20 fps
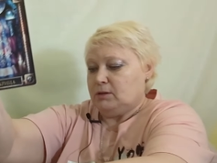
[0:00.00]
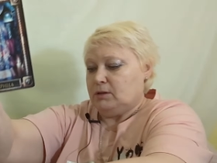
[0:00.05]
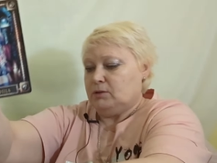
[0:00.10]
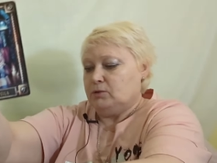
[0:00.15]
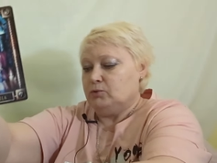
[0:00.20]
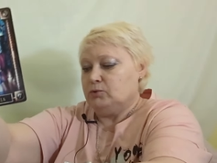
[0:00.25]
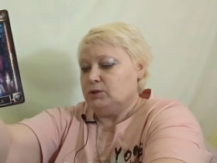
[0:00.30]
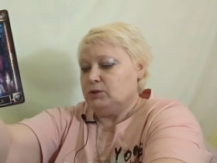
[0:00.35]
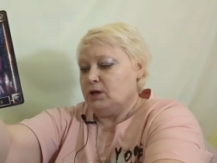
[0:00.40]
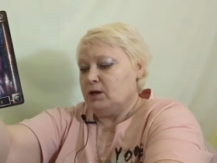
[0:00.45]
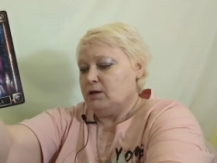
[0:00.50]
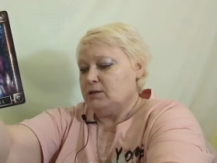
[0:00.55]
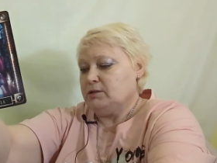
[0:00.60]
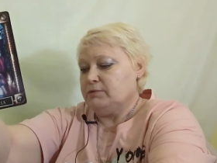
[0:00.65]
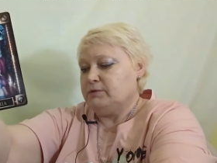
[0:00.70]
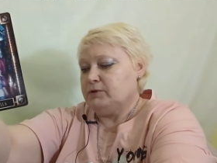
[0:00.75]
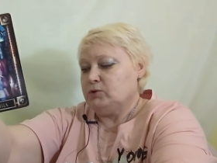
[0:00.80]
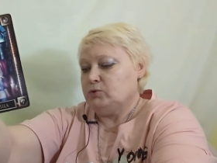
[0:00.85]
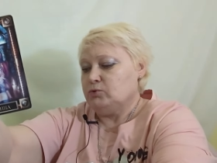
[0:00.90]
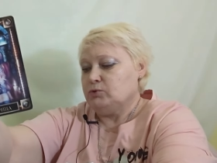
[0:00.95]
Луна
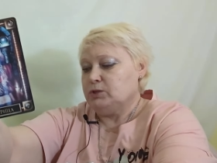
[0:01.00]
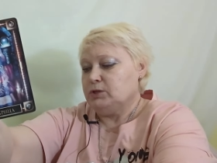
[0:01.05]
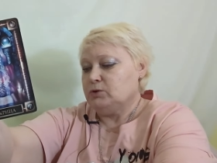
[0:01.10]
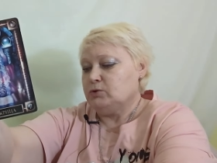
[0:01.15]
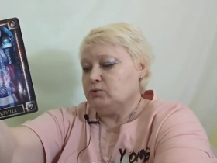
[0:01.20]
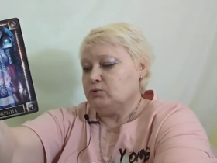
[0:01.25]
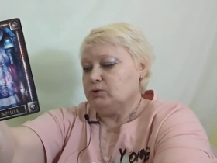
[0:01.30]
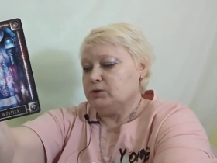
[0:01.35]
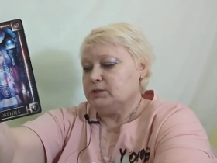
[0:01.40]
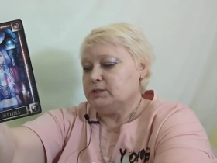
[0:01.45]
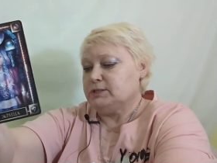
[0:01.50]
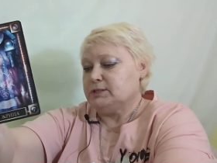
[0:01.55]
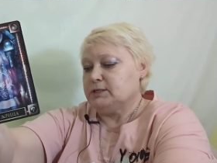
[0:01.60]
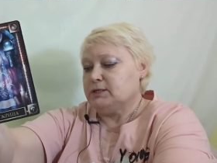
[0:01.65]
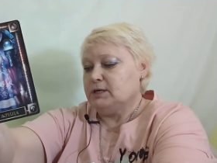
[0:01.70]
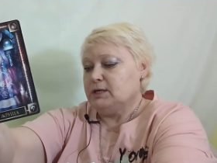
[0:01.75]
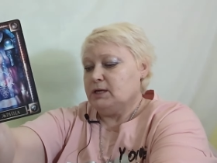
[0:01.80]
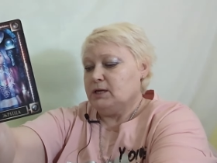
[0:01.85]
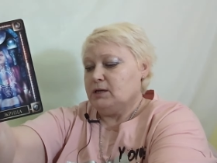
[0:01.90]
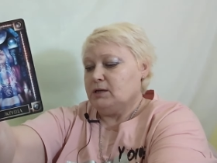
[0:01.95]
наверху находится.
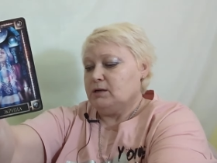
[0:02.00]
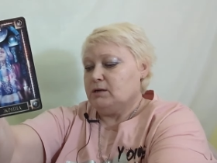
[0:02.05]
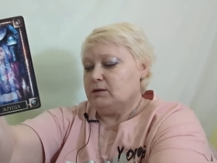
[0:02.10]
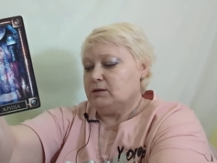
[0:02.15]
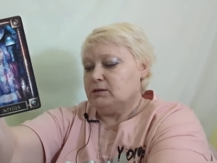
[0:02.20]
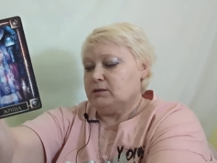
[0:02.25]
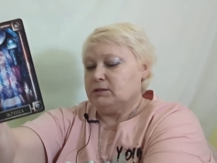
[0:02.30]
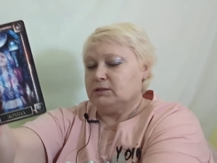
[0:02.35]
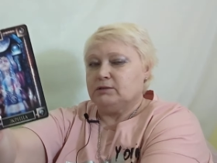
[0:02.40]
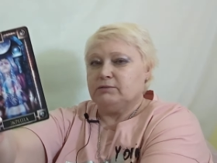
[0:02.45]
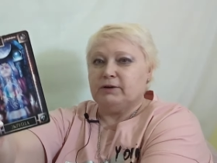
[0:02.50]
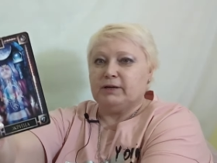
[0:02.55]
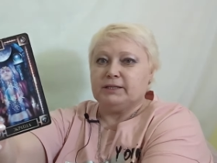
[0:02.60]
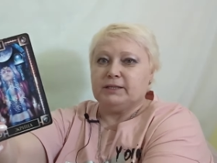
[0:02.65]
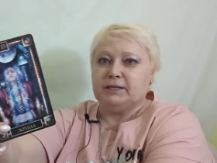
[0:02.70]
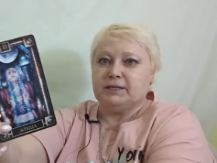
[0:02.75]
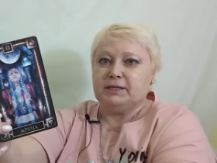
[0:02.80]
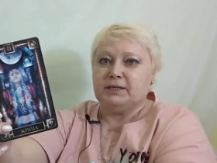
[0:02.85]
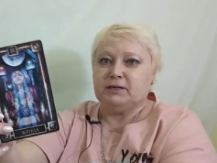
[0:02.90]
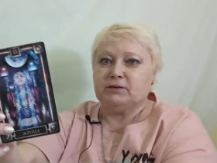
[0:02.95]
А, два
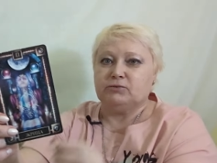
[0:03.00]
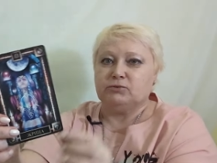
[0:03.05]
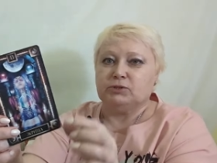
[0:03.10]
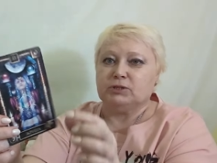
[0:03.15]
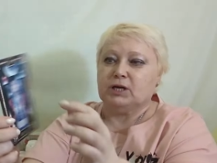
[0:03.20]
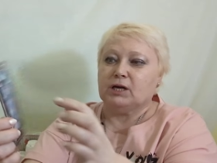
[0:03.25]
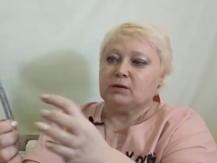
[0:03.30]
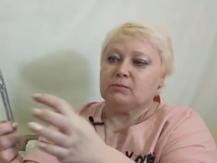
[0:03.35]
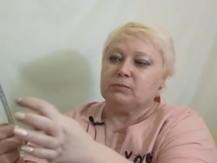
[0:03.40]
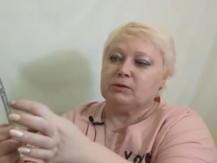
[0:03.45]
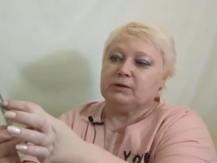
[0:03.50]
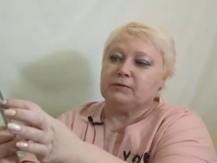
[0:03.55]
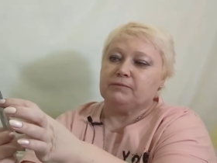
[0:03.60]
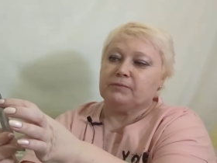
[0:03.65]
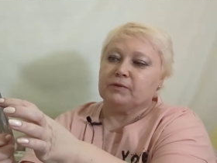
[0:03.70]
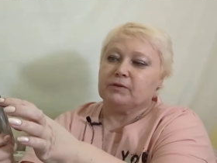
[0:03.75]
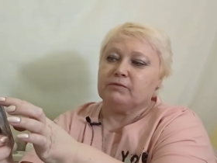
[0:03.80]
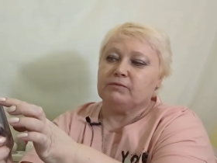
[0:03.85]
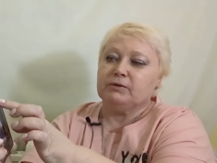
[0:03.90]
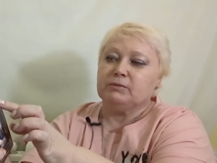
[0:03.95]
таких вот как бы
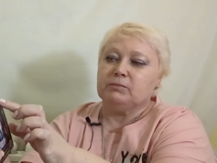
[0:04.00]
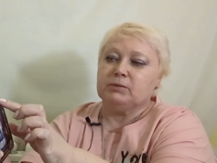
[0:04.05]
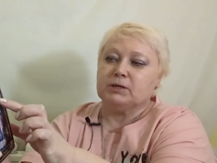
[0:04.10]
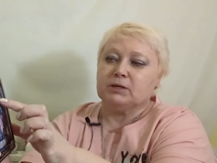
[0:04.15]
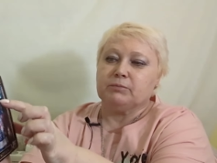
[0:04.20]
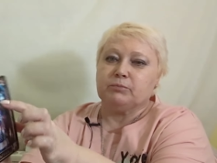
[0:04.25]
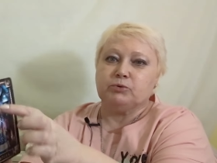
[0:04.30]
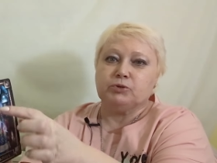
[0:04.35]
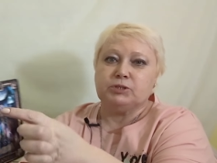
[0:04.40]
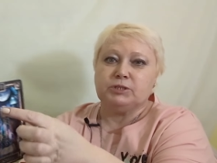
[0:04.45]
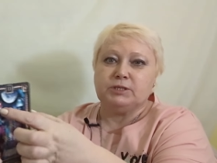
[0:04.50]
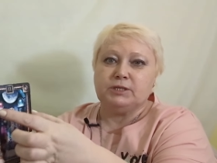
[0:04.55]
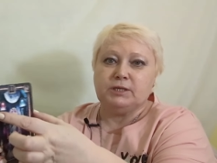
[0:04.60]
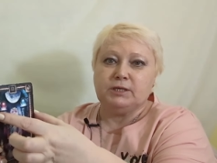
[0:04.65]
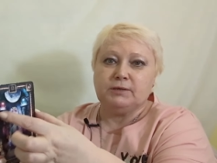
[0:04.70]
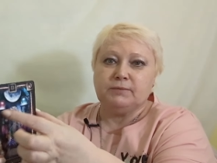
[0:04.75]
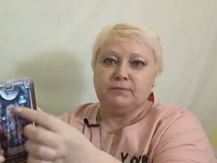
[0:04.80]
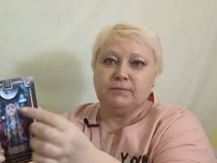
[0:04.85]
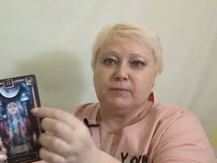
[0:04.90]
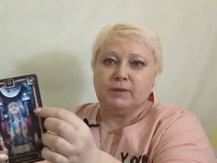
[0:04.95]
выбора
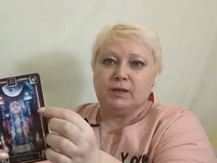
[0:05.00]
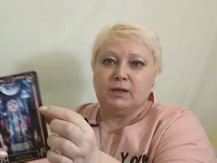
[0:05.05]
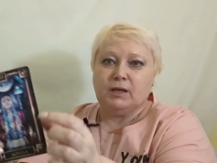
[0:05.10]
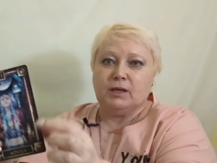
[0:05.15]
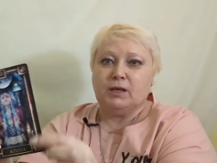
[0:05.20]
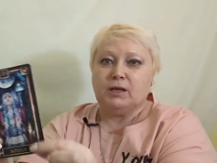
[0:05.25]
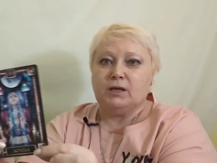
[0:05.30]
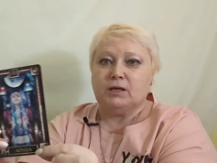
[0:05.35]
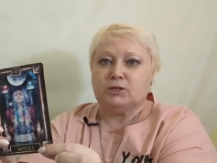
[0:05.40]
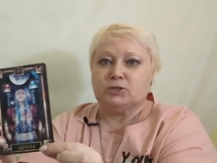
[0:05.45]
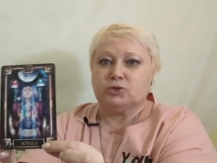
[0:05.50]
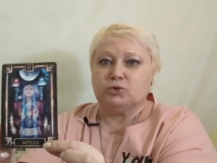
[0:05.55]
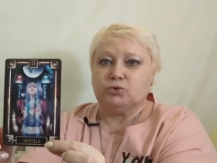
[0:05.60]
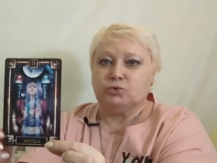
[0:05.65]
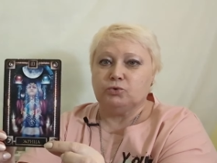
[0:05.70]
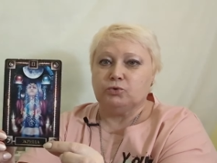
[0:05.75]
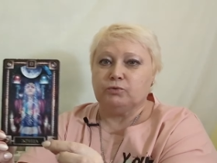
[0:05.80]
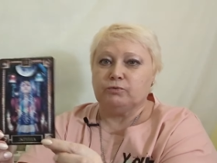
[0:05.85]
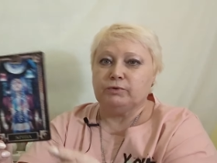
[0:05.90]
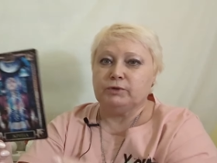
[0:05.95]
пути,
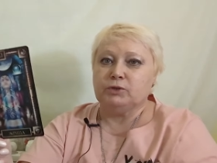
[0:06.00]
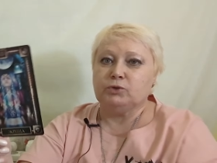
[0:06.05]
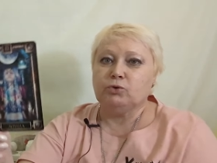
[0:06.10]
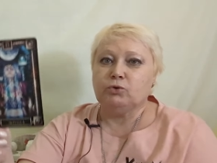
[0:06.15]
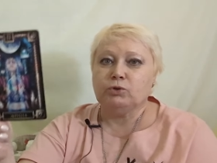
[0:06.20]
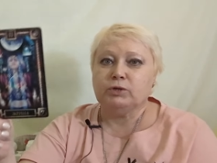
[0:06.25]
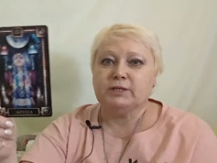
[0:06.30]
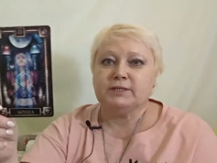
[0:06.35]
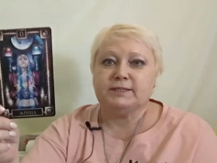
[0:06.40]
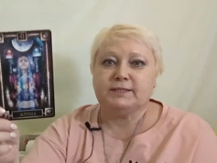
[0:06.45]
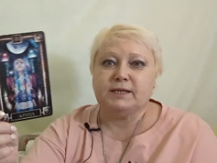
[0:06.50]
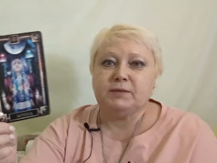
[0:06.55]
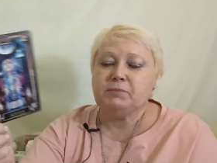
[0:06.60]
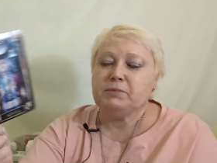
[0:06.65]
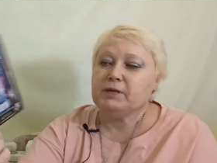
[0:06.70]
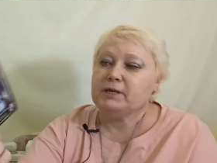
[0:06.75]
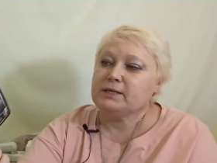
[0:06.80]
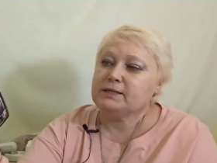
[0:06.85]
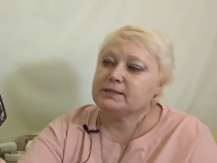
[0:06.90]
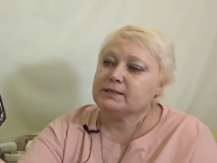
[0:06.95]
что вы долго
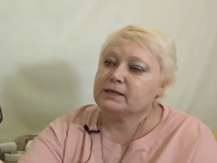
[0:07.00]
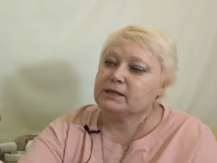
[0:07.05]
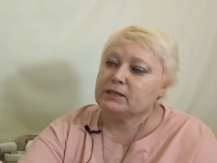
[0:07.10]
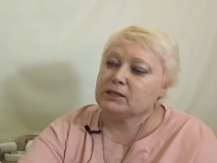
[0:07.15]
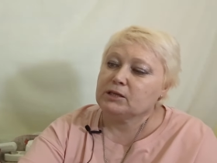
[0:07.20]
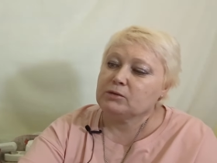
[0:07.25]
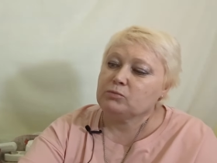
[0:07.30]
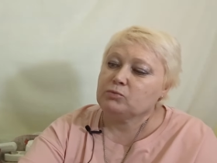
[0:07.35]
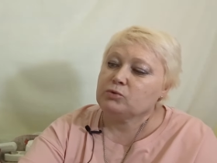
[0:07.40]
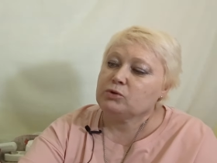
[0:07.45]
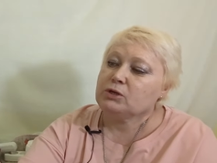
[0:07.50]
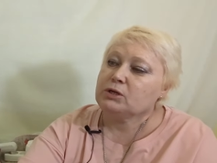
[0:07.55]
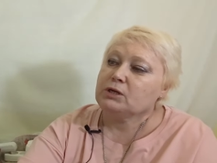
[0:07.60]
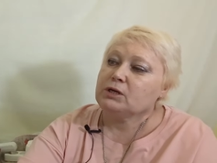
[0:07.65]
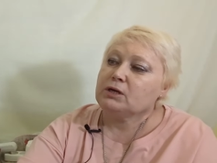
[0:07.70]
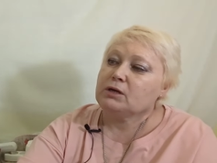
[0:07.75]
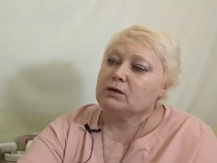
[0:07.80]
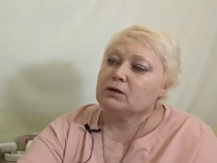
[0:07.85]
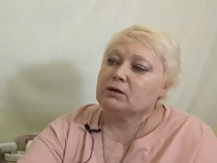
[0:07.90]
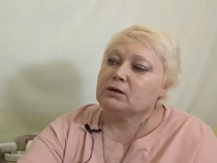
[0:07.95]
стремились к этому,
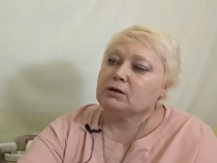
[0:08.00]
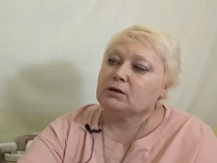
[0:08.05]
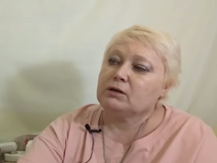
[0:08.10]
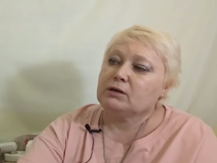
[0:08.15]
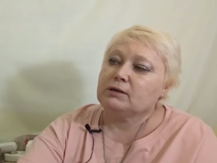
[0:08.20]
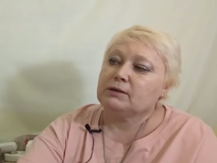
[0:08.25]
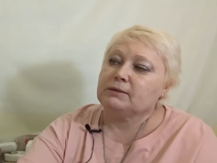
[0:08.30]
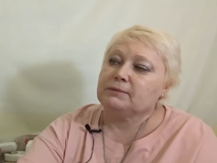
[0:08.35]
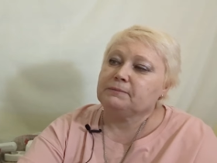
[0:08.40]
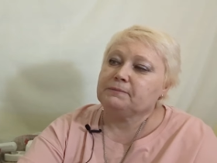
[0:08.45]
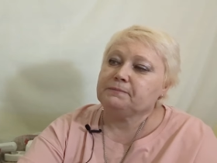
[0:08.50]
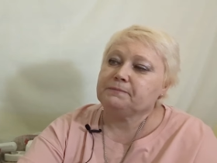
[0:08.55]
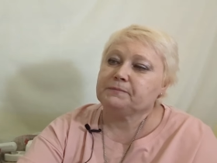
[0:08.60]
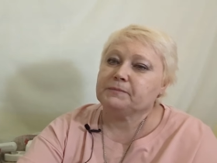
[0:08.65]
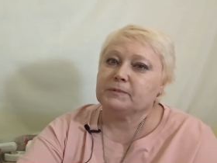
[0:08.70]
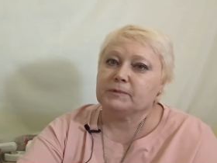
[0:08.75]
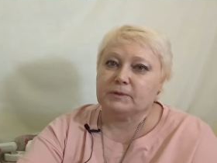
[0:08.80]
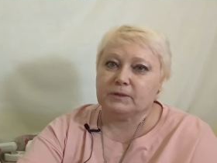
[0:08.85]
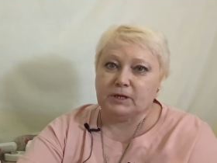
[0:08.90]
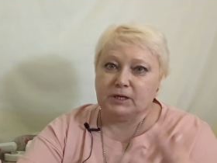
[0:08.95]
а,
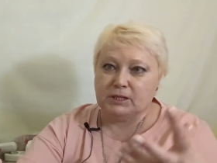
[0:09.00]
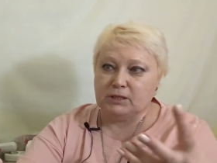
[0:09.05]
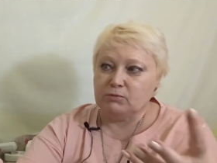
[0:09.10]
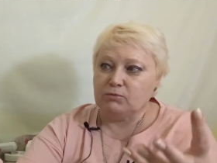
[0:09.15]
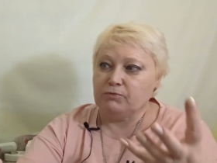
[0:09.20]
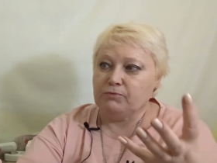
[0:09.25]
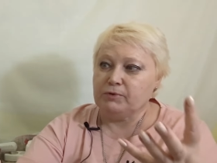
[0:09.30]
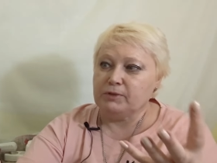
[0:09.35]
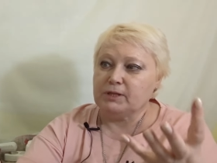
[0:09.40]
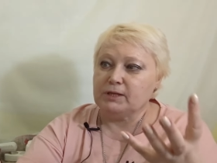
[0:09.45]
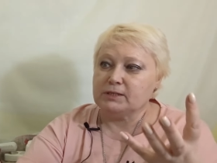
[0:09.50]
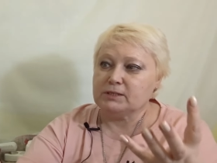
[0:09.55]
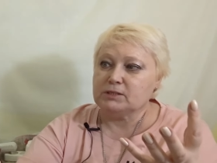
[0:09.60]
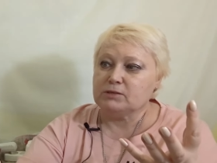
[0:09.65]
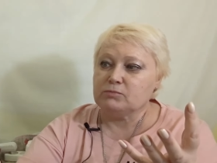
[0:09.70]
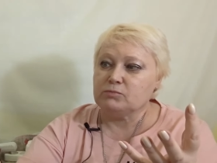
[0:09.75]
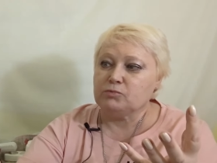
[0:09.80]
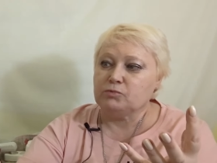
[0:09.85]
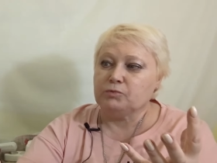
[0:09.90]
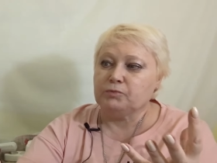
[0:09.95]
к этому
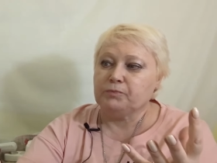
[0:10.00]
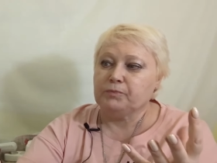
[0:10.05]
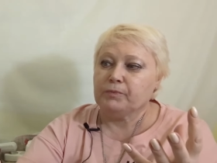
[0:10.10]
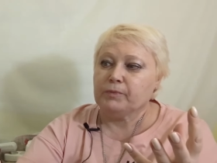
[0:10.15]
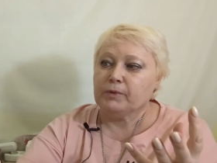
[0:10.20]
финансовому